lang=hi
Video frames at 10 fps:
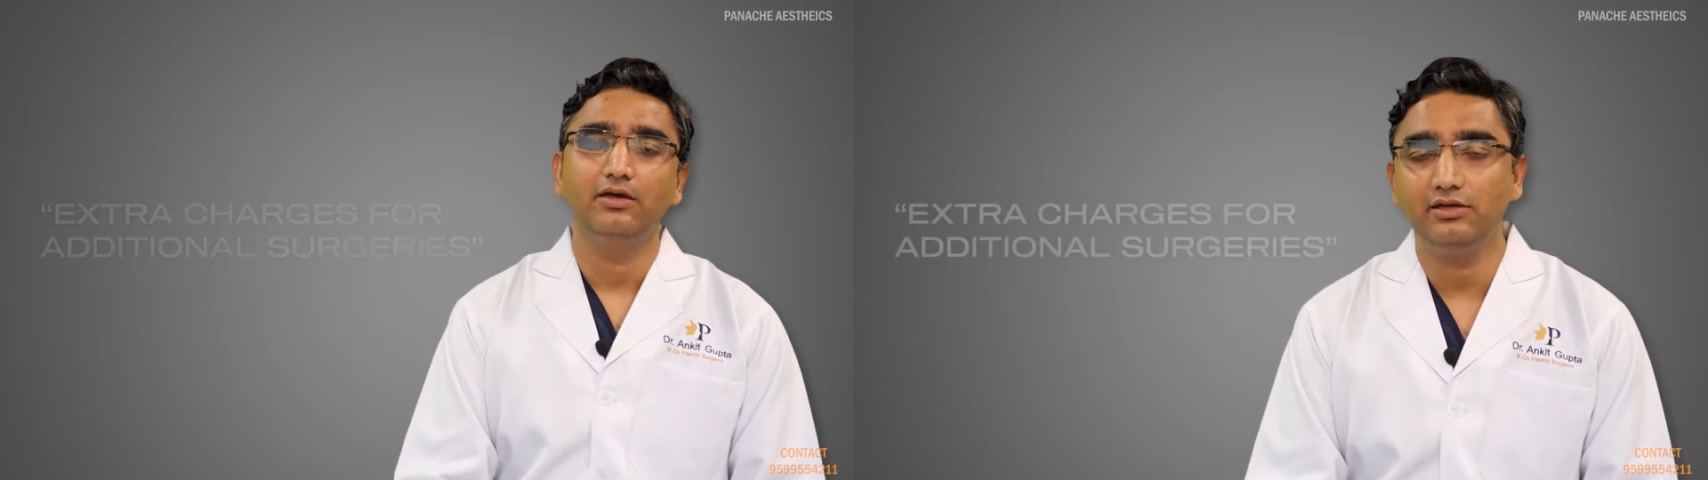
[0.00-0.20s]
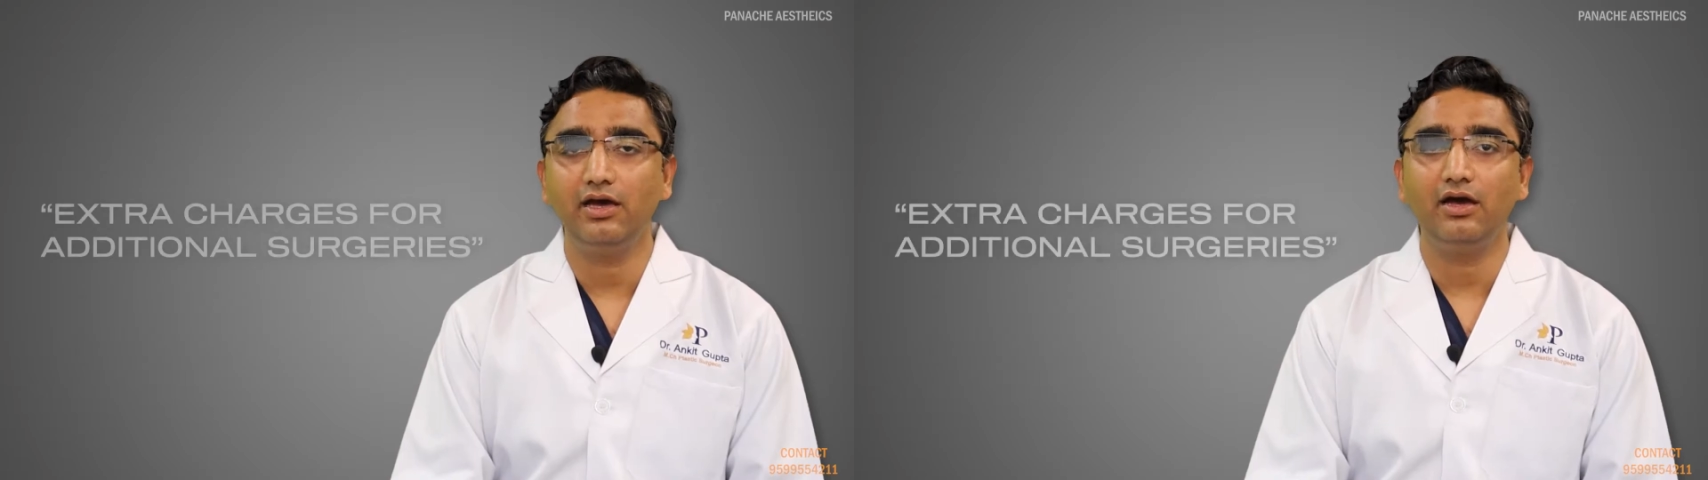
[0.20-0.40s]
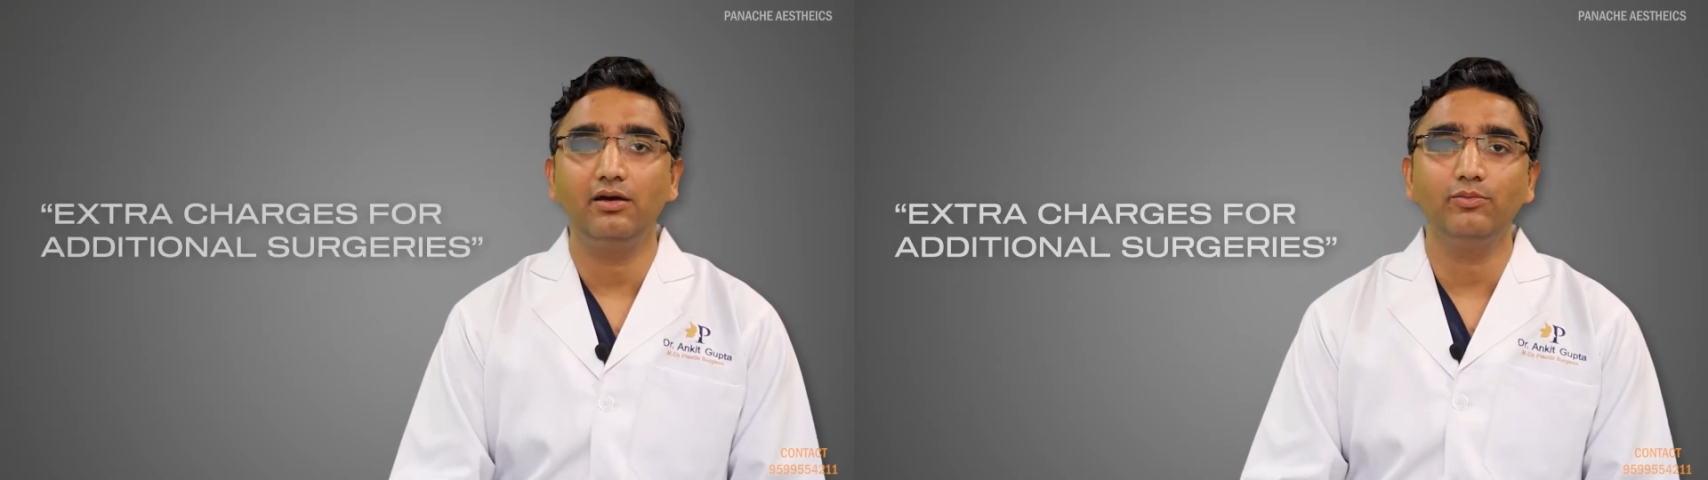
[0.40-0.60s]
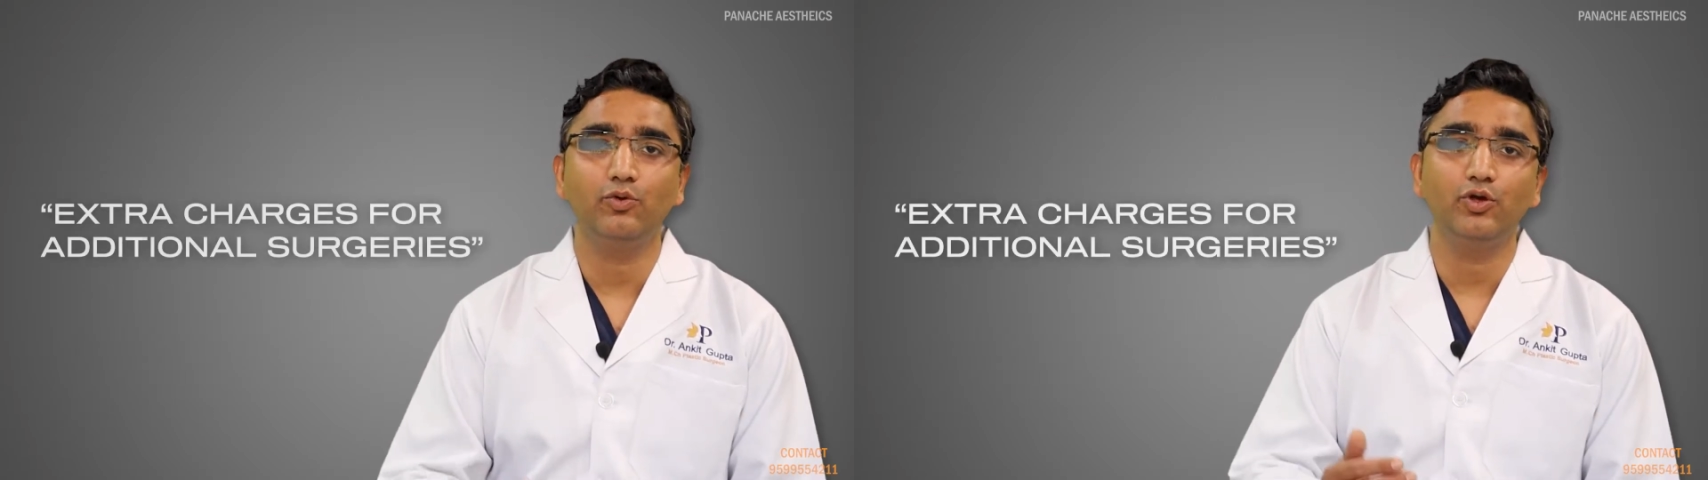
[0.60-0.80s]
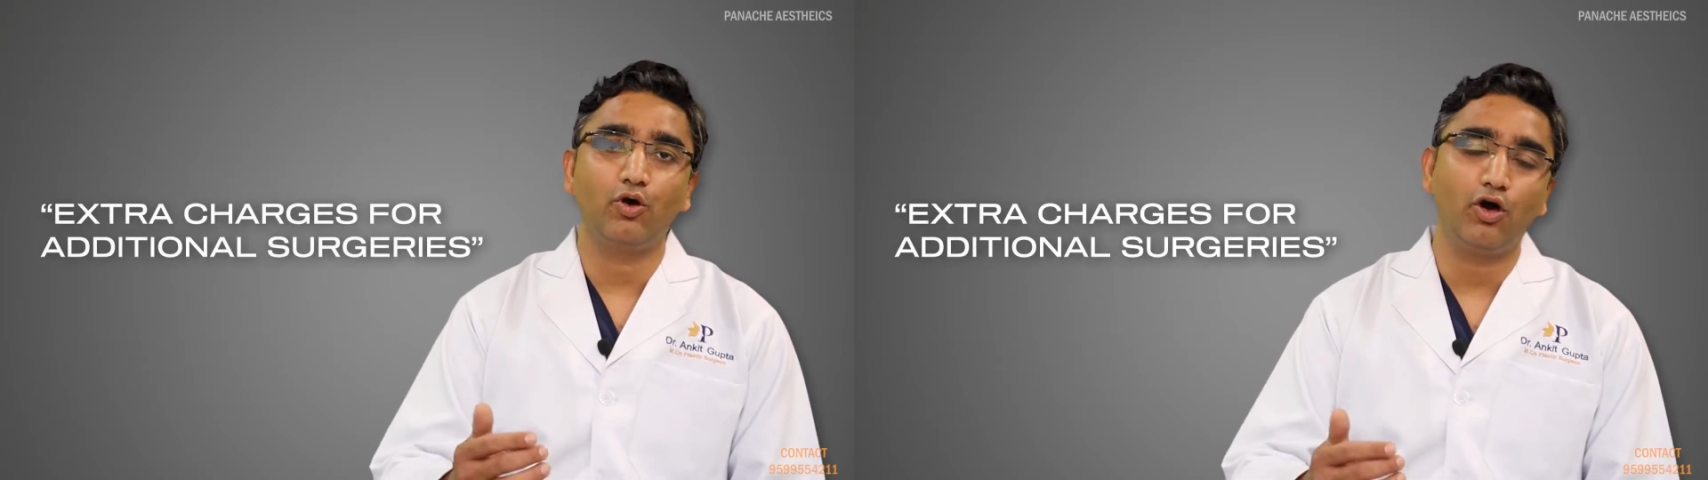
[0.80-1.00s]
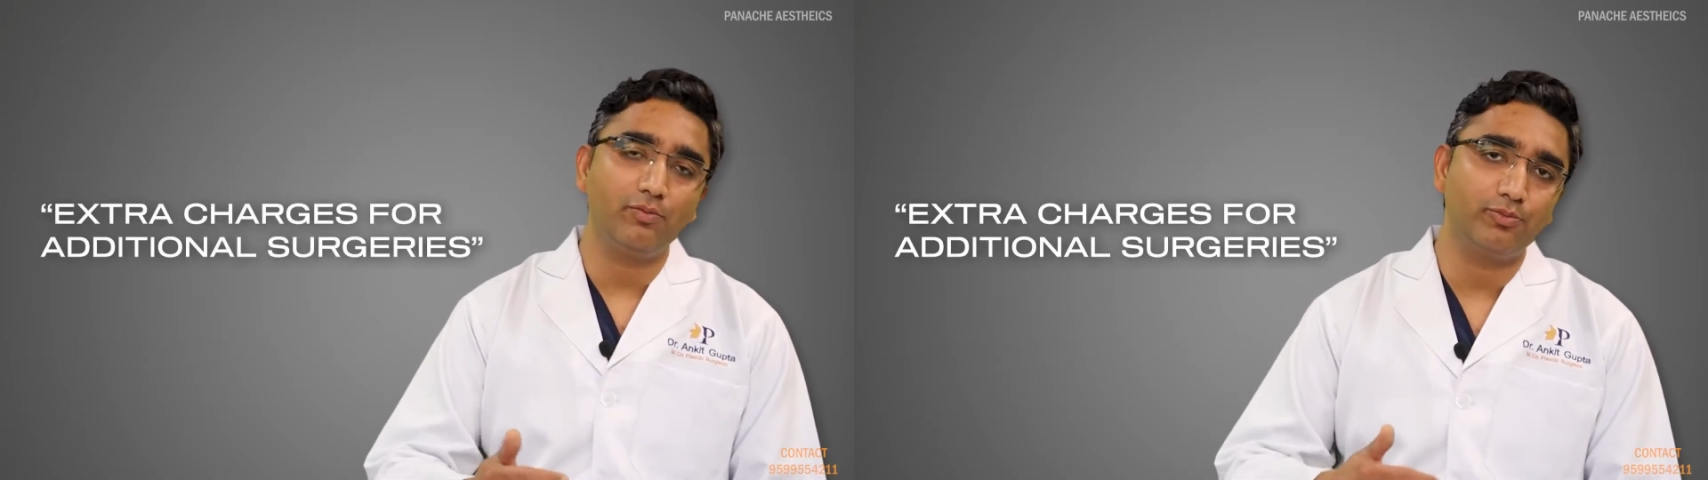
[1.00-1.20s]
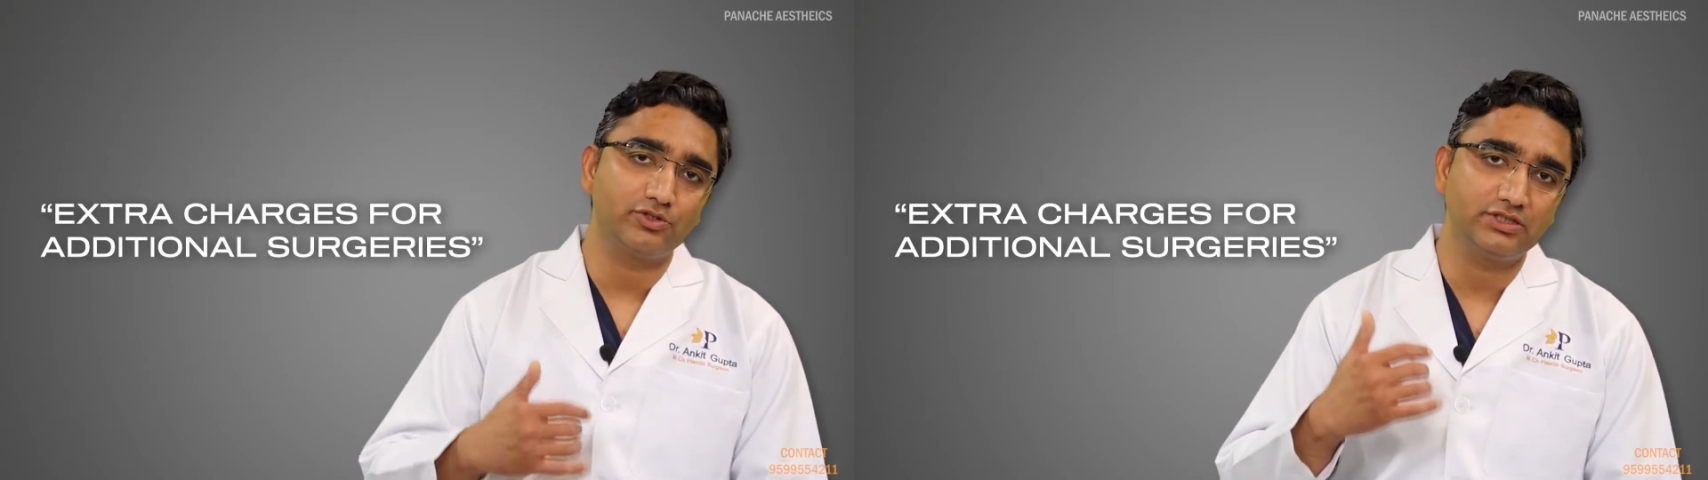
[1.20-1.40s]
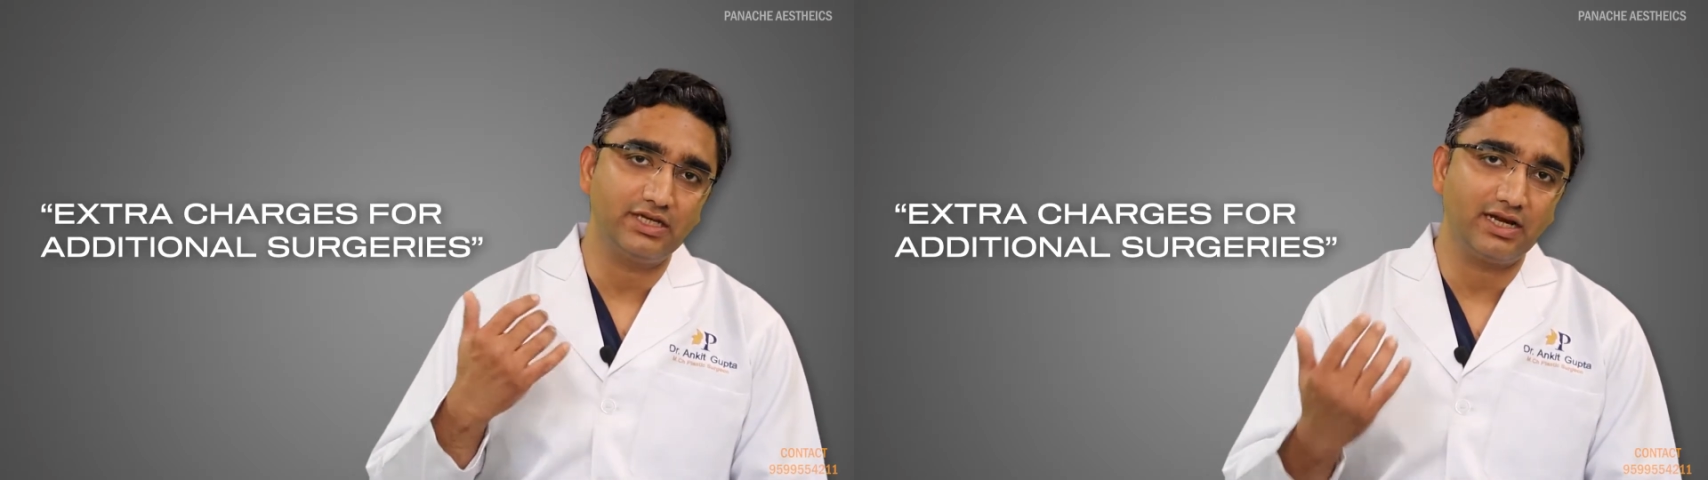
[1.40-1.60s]
या हम कोई और
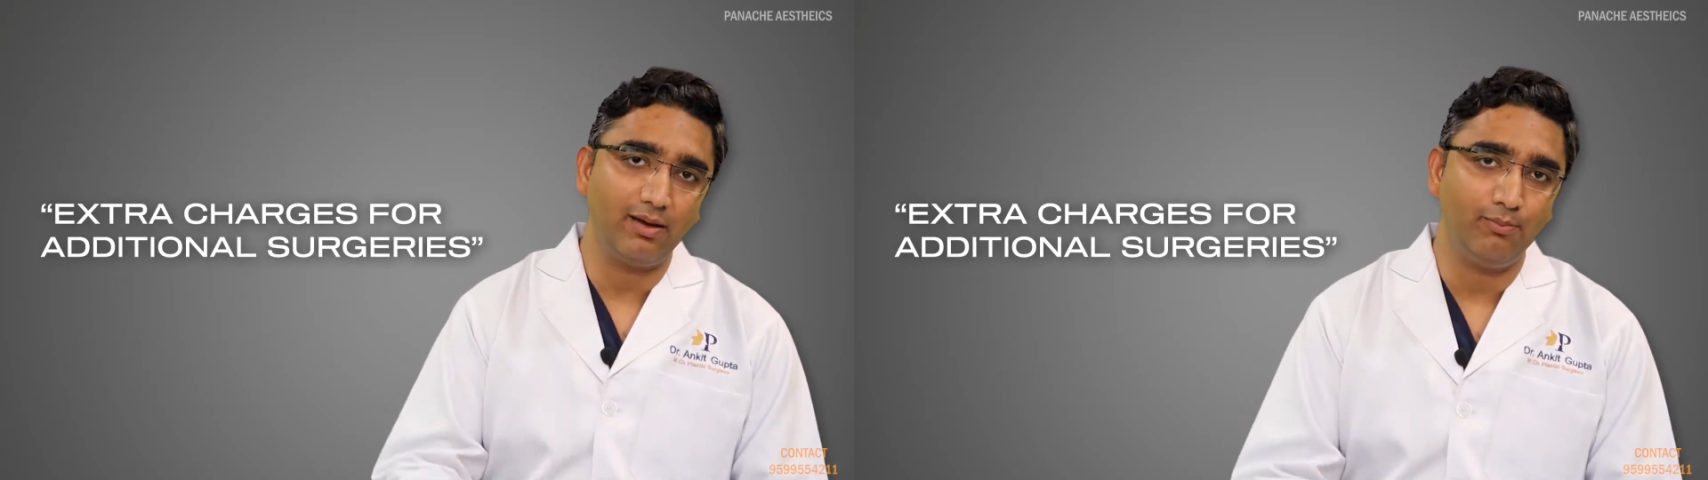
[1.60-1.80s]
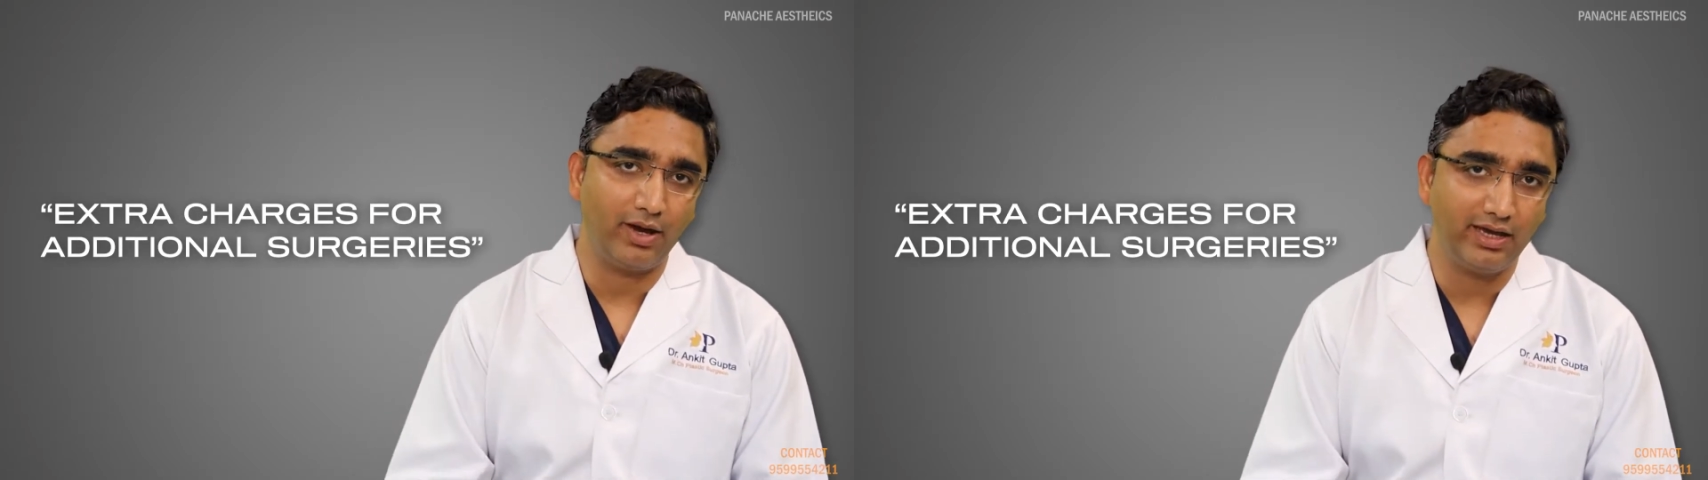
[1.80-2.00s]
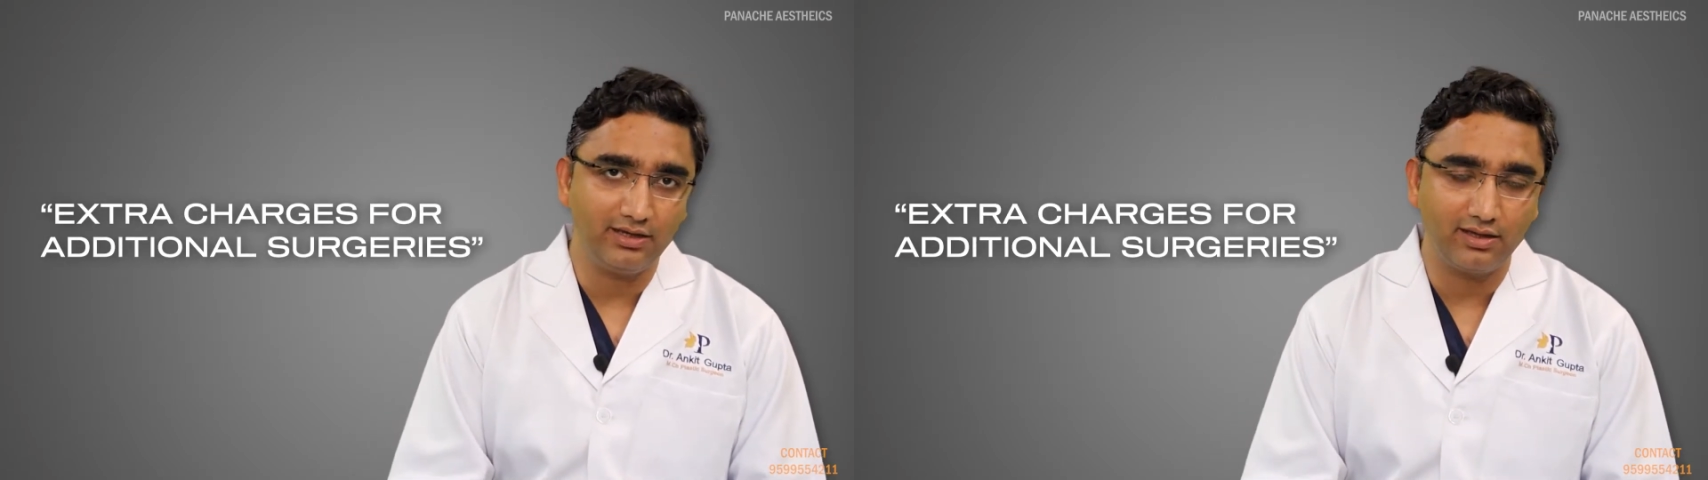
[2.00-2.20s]
प्रोसीजर कंबाइन